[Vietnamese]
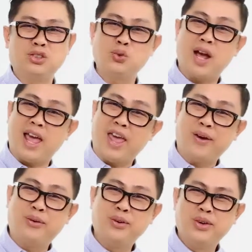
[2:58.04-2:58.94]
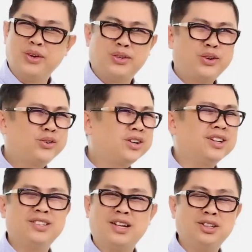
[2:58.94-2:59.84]
chú cá heo nó rất
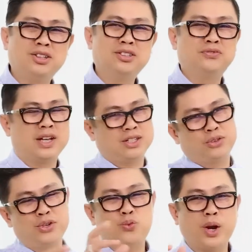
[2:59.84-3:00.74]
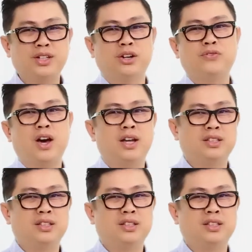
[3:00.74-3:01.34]
là dễ thương và sau khi quay trở về